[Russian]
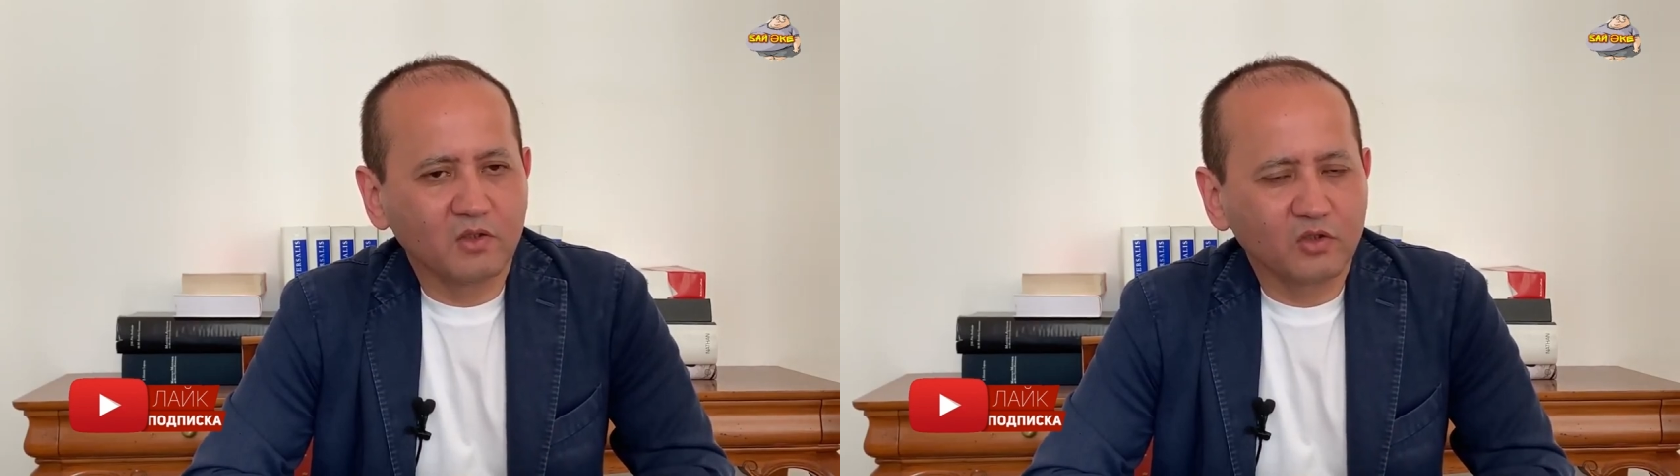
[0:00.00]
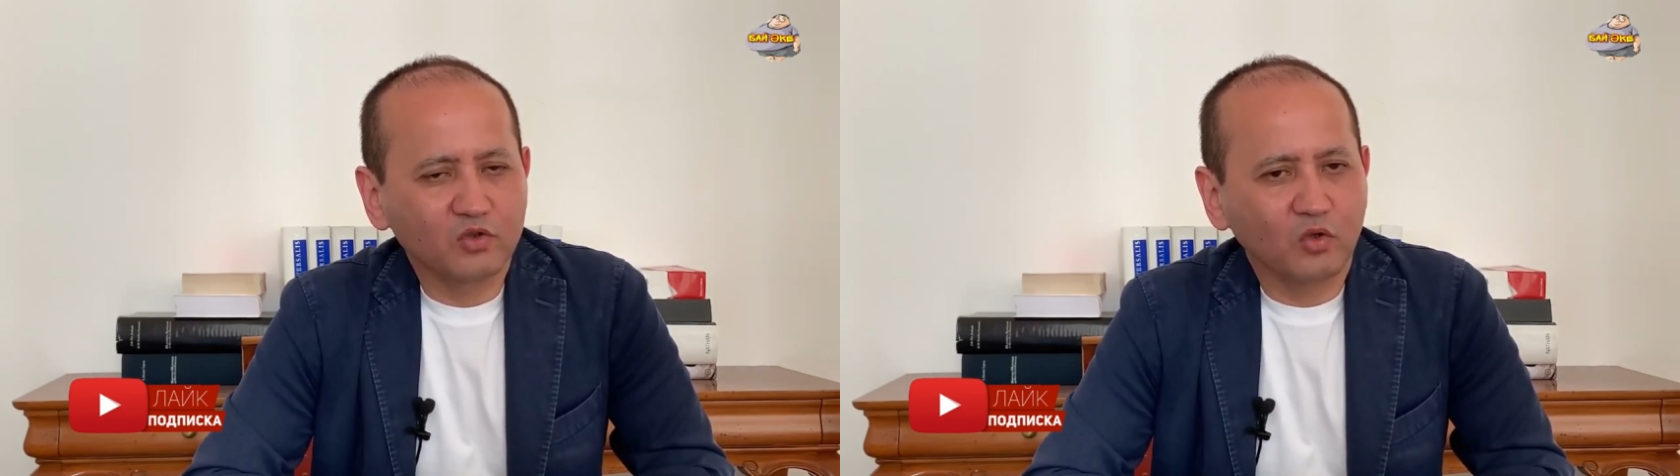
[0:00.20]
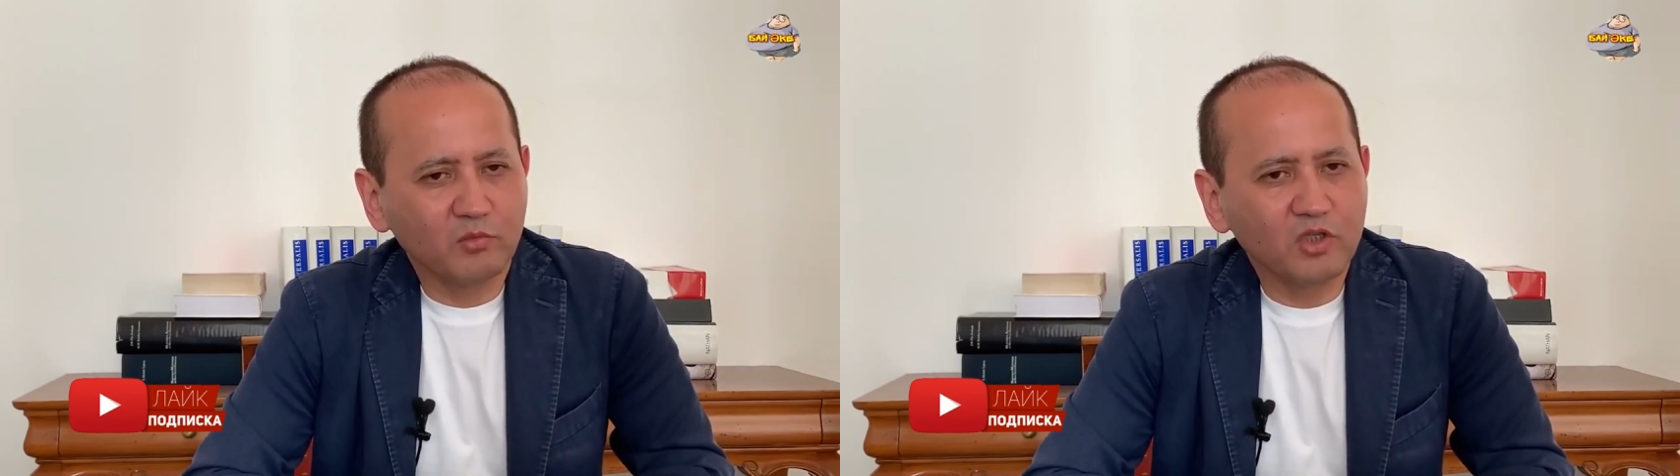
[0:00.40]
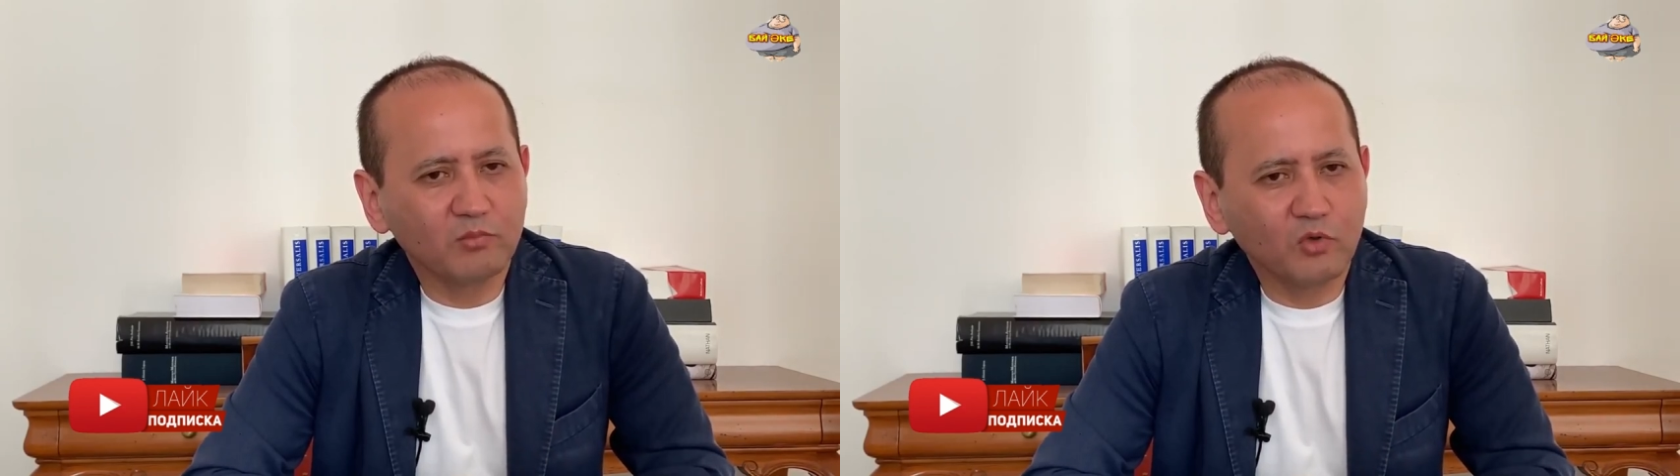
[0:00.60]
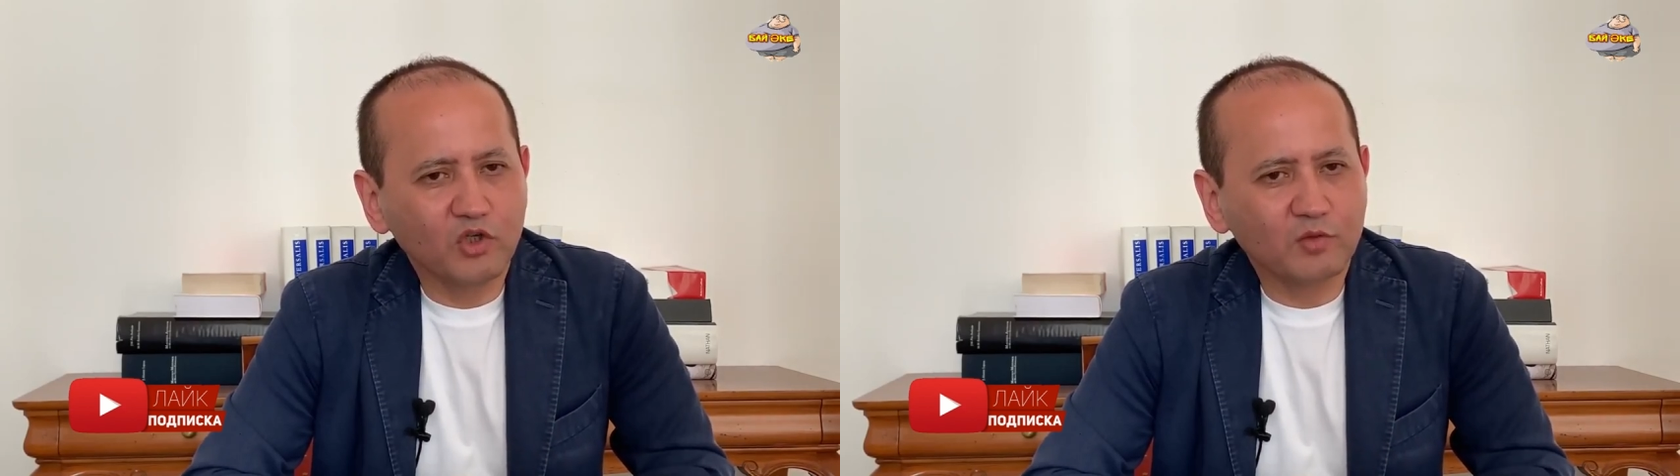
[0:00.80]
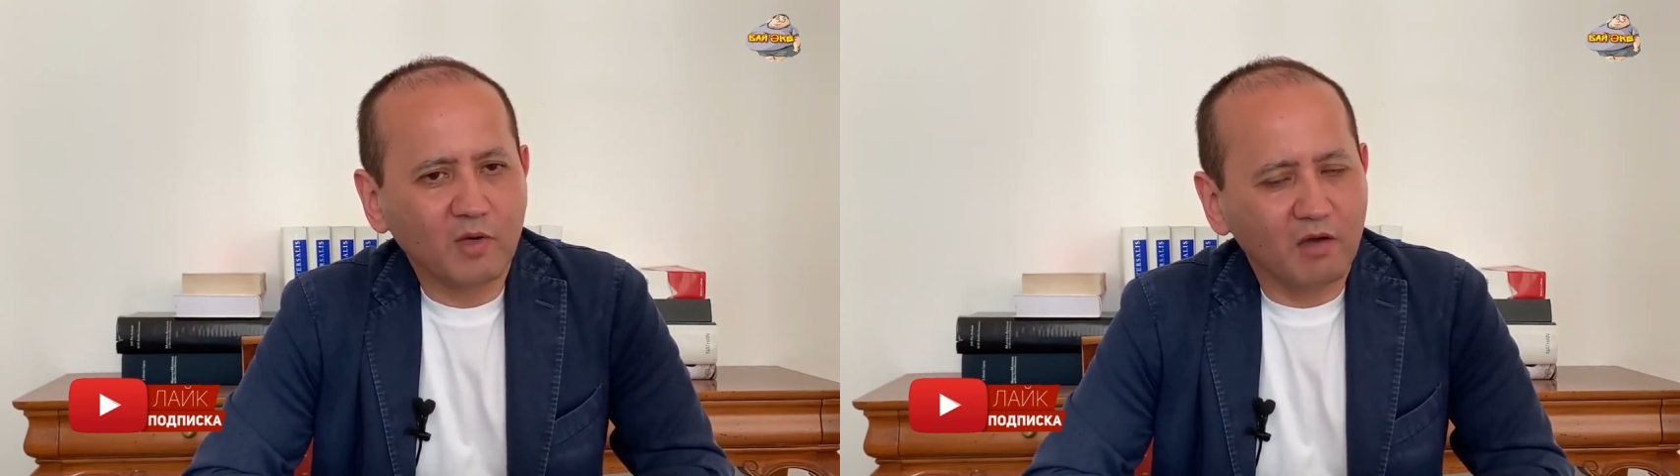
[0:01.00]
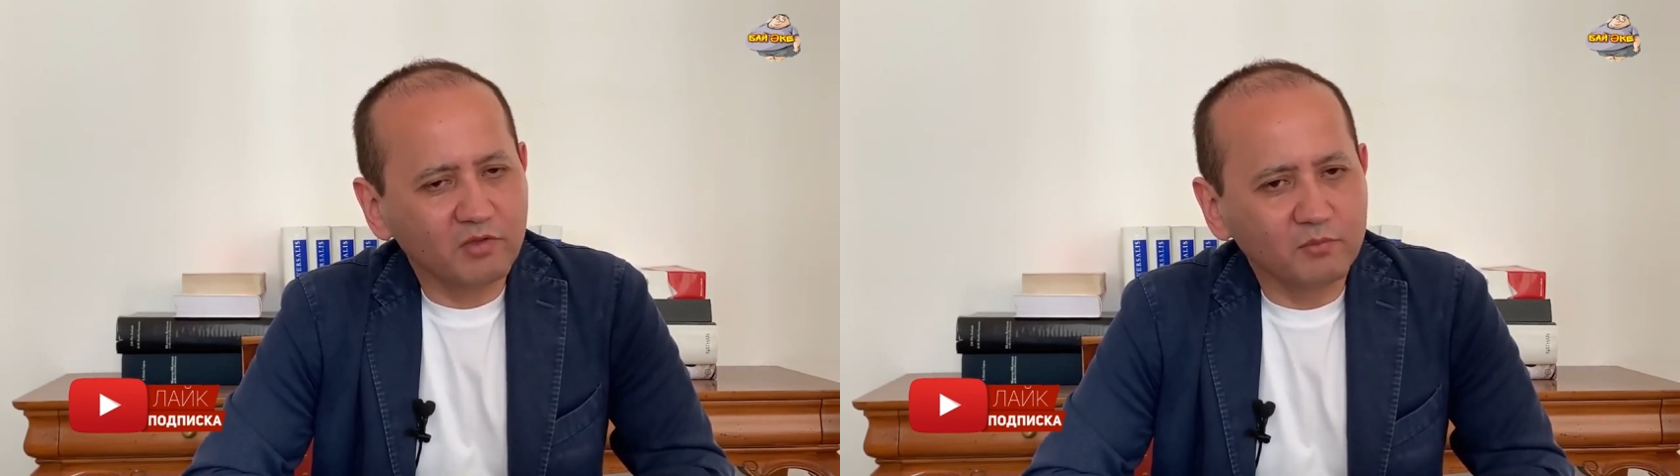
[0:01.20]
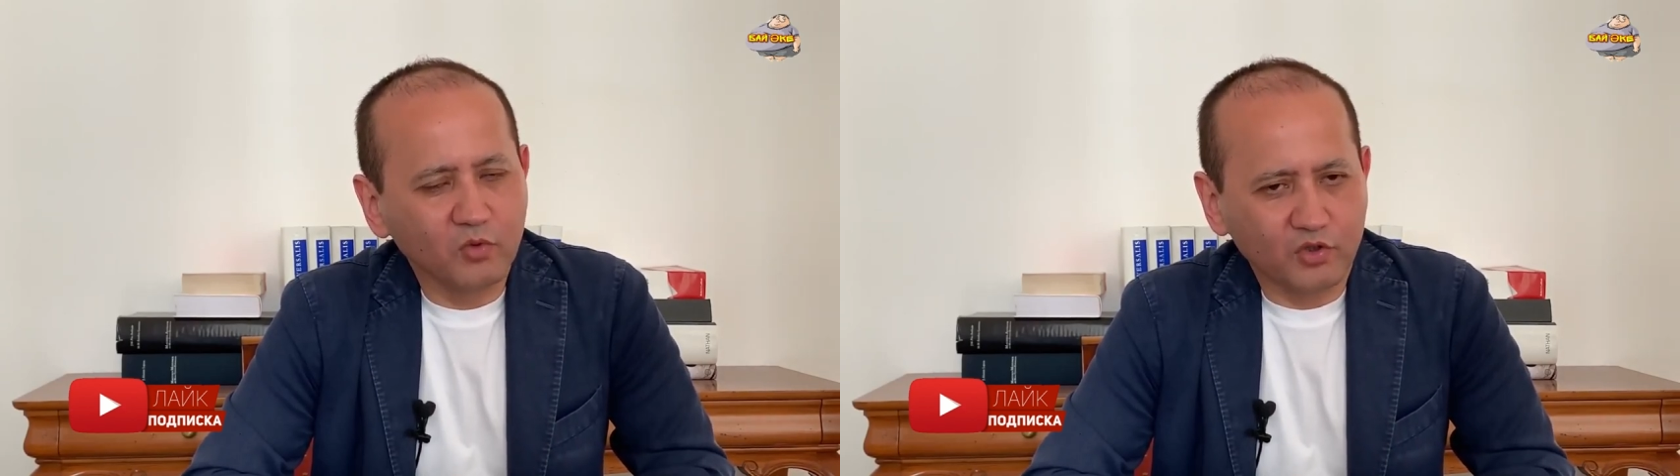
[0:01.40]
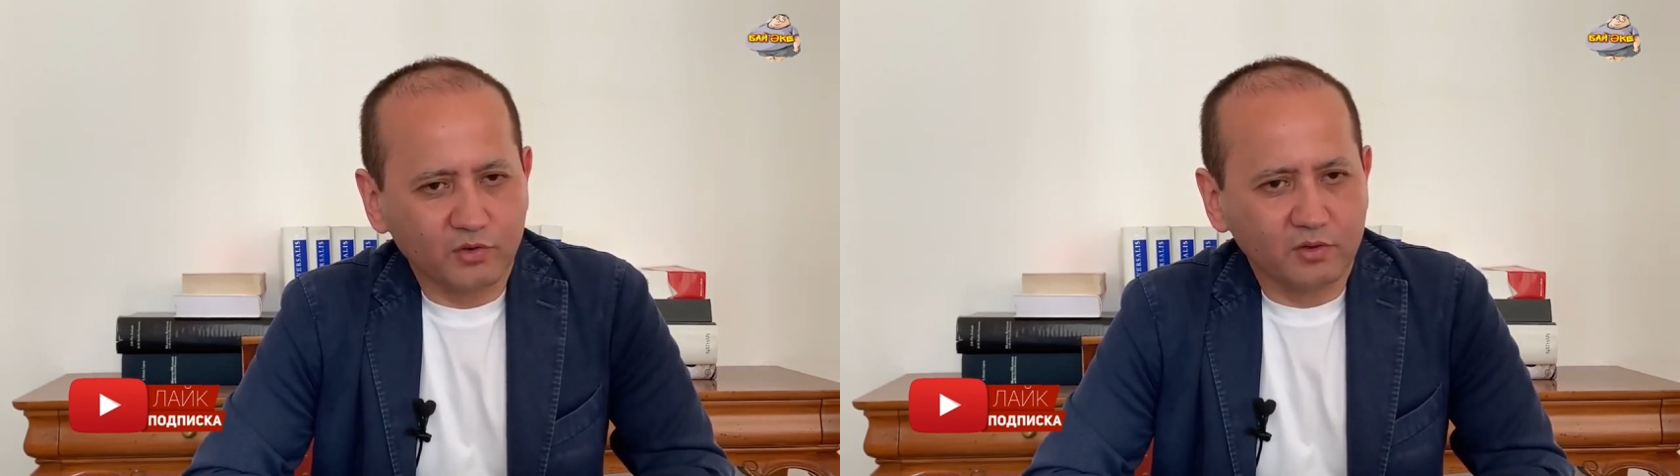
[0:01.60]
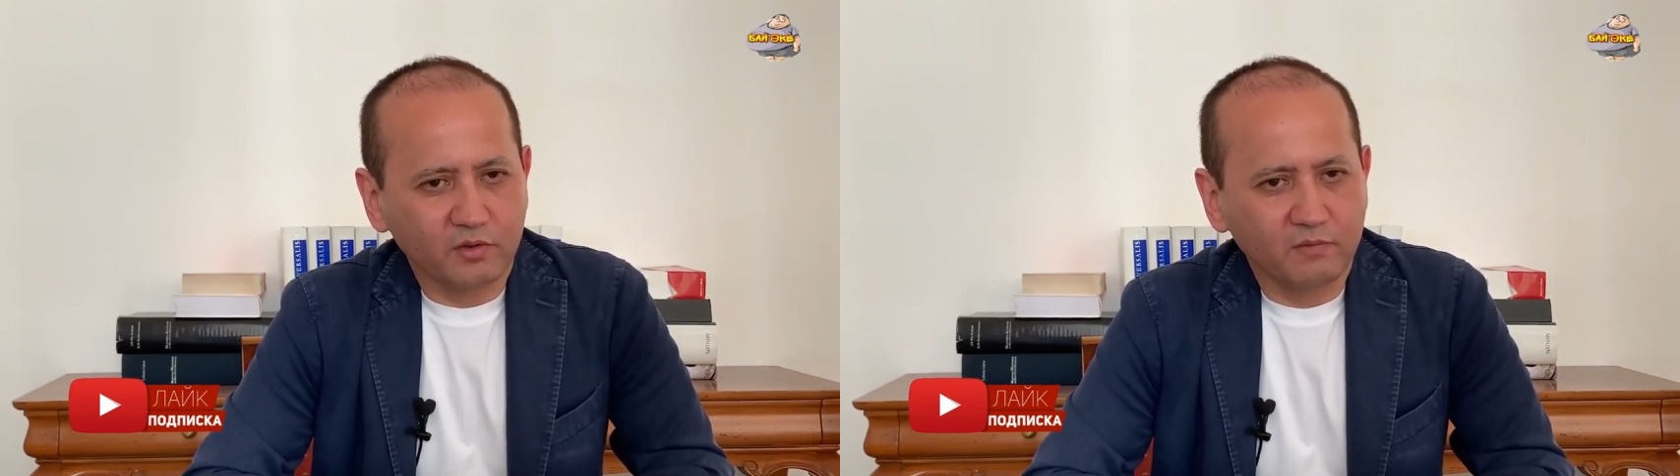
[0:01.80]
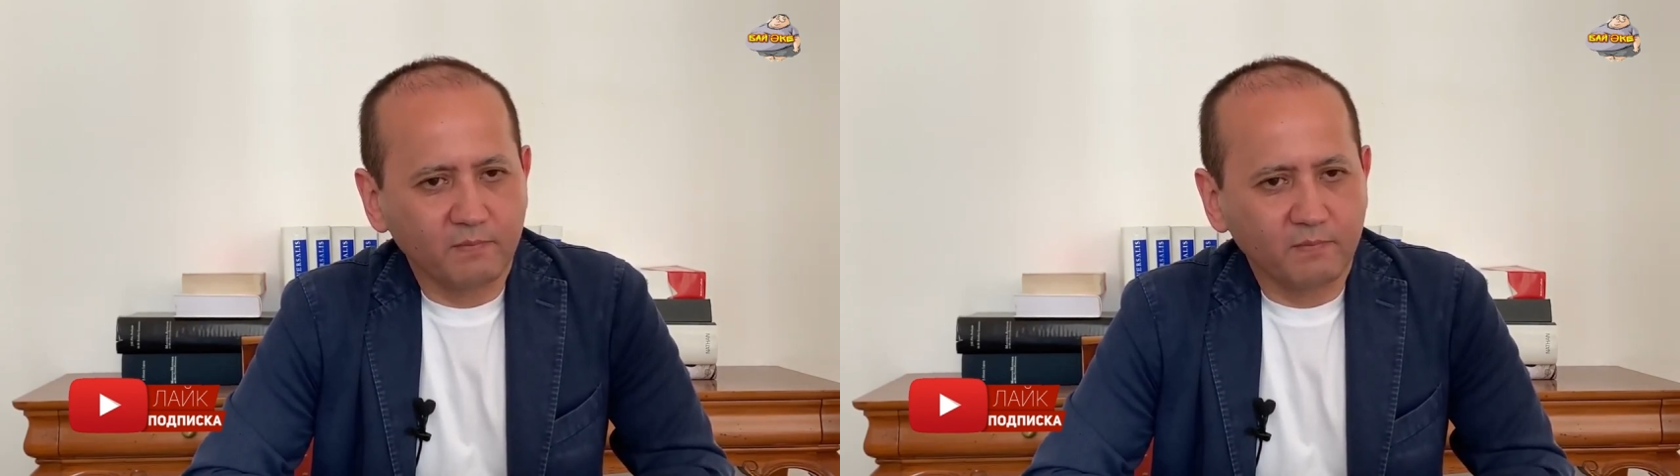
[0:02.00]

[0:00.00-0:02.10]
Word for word: что мы не можем, а вы можете.